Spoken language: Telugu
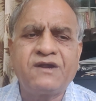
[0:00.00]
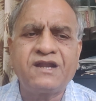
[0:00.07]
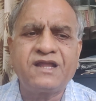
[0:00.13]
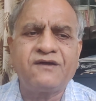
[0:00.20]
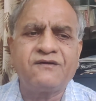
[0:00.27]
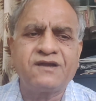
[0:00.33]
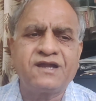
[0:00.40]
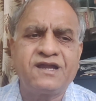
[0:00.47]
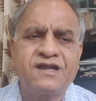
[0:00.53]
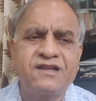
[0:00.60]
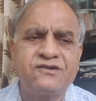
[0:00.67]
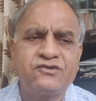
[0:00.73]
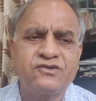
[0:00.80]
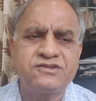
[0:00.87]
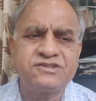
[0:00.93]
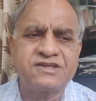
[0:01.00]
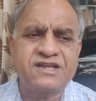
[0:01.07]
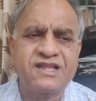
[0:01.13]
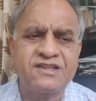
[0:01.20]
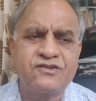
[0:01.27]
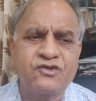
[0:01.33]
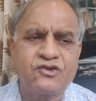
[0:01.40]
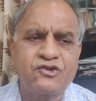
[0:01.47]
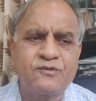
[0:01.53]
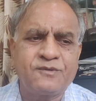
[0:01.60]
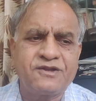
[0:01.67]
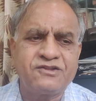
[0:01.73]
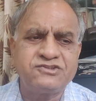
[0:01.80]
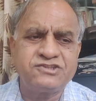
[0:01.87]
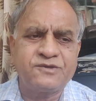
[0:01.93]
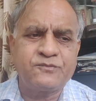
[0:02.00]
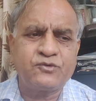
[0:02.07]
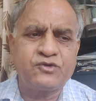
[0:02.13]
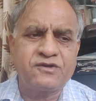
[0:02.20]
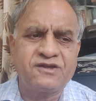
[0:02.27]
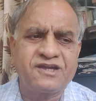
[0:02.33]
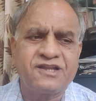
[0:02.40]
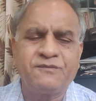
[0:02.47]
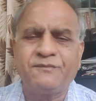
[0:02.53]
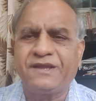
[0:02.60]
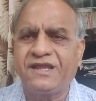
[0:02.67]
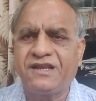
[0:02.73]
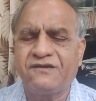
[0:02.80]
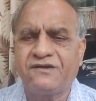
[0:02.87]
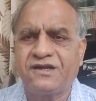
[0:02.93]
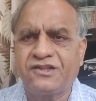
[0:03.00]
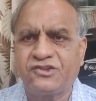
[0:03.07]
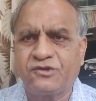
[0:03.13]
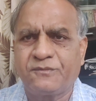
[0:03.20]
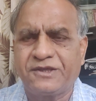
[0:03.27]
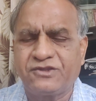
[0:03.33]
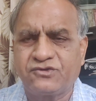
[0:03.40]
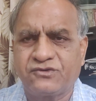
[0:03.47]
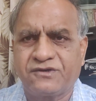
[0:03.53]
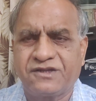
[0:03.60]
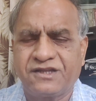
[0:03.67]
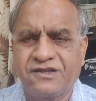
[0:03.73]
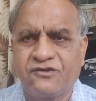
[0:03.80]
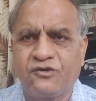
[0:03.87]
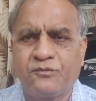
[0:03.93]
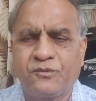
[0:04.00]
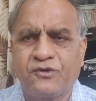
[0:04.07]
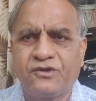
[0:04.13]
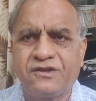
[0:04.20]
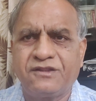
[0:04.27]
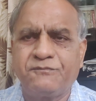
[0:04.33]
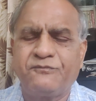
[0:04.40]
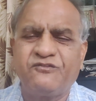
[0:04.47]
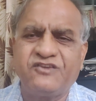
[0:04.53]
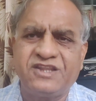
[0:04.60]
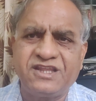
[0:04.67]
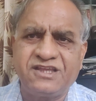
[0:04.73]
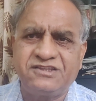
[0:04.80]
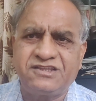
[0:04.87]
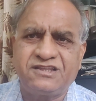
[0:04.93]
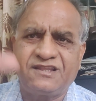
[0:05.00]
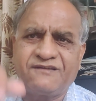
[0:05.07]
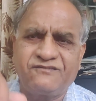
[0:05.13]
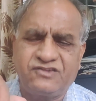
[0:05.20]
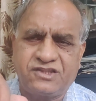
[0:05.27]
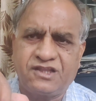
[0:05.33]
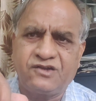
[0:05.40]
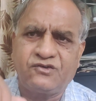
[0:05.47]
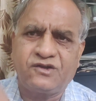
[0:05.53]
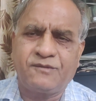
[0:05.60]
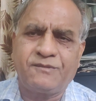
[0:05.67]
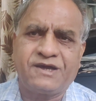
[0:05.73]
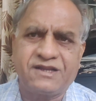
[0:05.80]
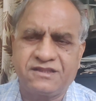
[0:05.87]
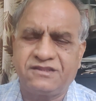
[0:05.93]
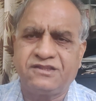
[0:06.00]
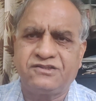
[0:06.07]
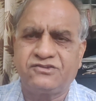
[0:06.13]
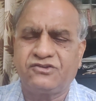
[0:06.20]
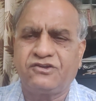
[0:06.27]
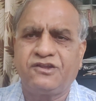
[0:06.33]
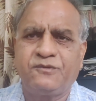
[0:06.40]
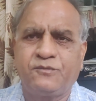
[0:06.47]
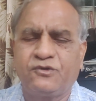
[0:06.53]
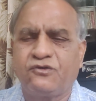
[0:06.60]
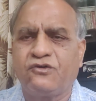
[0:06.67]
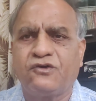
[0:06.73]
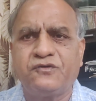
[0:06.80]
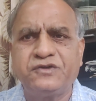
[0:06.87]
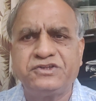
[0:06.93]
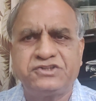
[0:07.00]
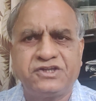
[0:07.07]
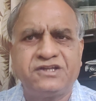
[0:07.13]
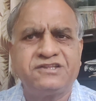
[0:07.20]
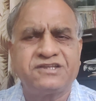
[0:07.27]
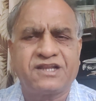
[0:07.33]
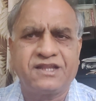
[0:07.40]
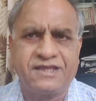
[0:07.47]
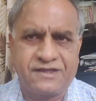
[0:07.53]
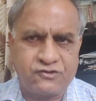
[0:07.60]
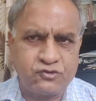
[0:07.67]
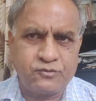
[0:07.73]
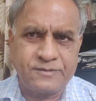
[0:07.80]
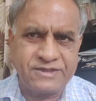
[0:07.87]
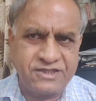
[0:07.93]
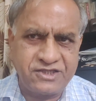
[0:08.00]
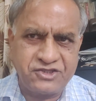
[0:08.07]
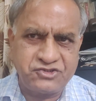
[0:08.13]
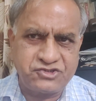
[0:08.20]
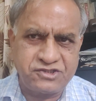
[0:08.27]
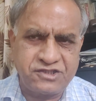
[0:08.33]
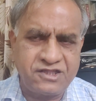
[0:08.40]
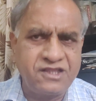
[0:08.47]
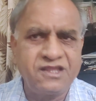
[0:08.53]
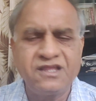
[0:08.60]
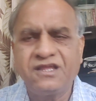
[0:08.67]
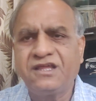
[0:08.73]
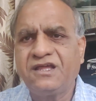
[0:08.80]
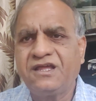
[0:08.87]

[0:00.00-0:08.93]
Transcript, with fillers: వాళ్ళ అవగాహనకు వచ్చారు అంతవరకు మనం చెప్పుకున్నాం కానీ మిగిలిన వాళ్ళతో పంచుకోవడానికి ఒప్పుకోలేదు విదేశీ సంస్థలు కూడా భారతదేశంలో ఇప్పుడు కోవిషీల్డ్ చాలా ఎక్కువ మందికి ఇచ్చింది